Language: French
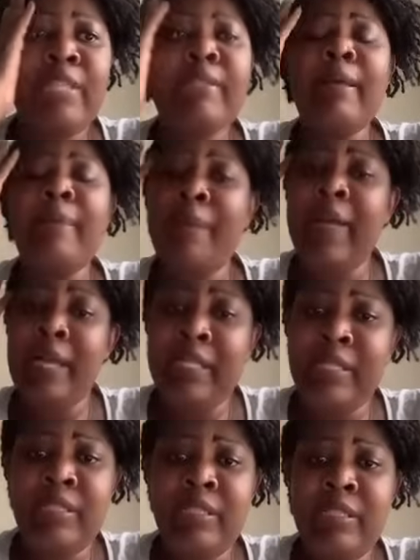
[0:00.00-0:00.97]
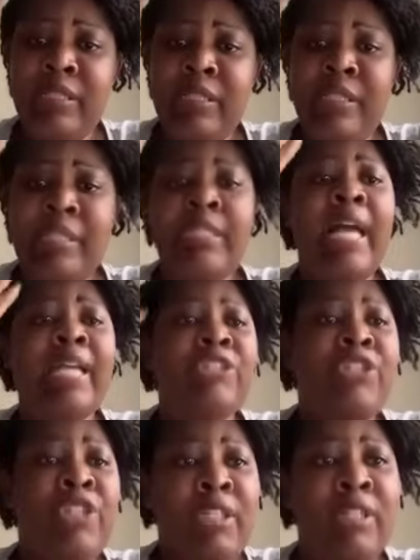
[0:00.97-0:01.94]
Sabari,
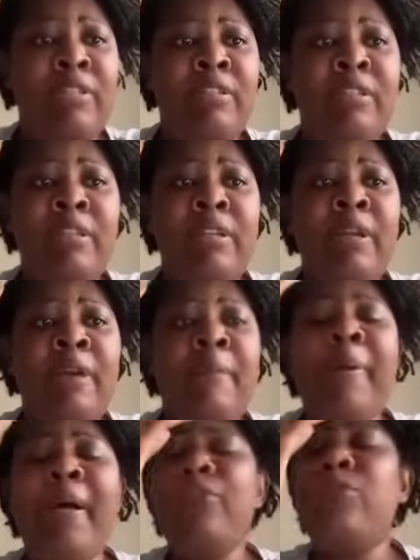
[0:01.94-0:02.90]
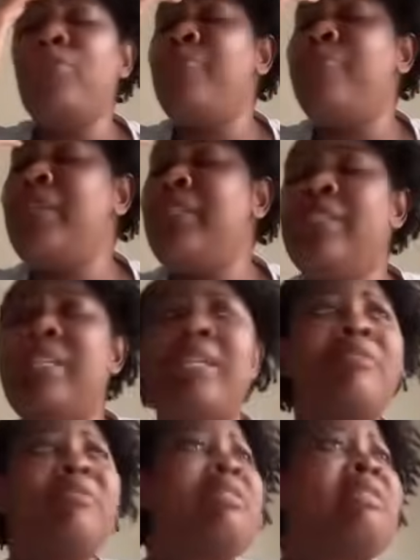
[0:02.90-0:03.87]
Yachi, pardon
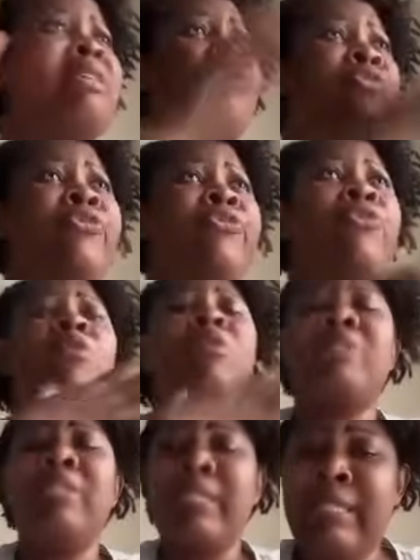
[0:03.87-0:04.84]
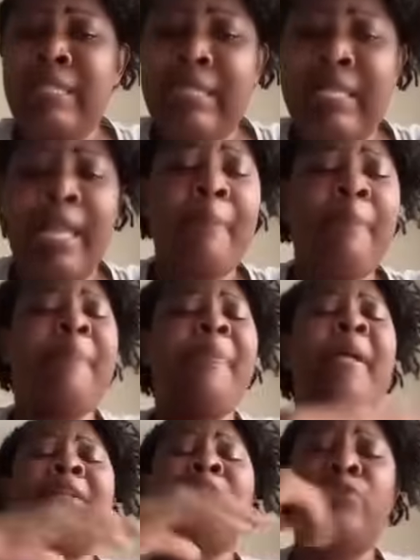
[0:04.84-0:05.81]
Bété, en Sénoufo, en
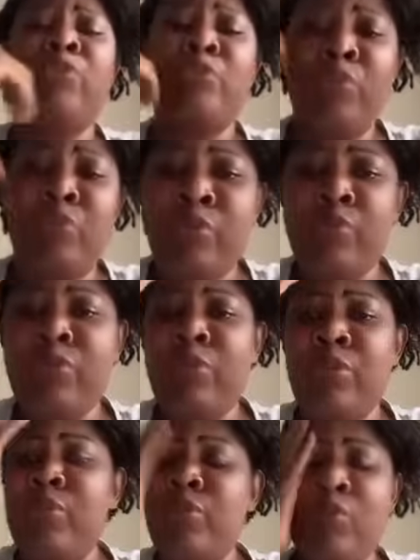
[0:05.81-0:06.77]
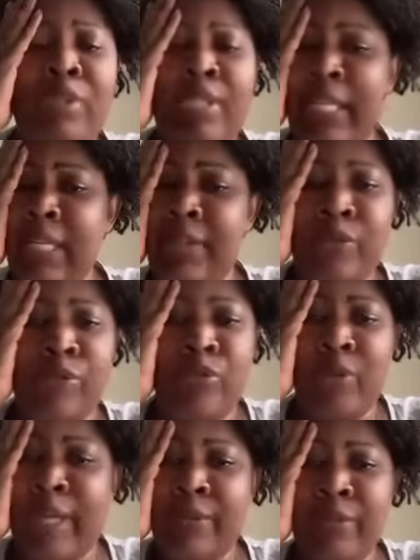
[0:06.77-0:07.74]
pardon, dans toutes les langues
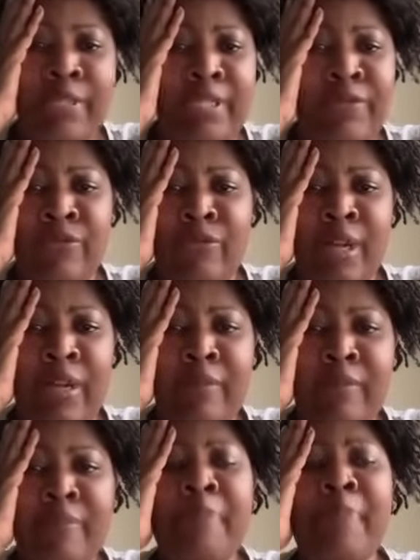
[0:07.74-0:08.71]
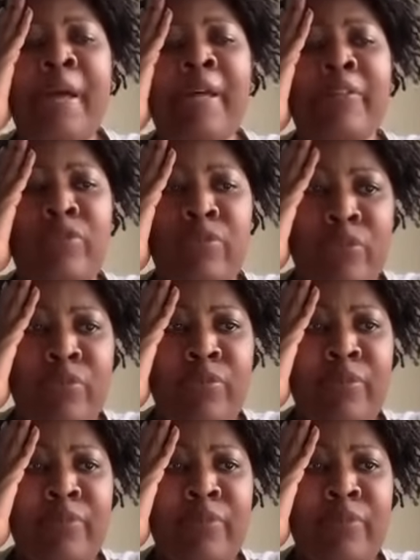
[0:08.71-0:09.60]
de la Côte d'Ivoire, partout.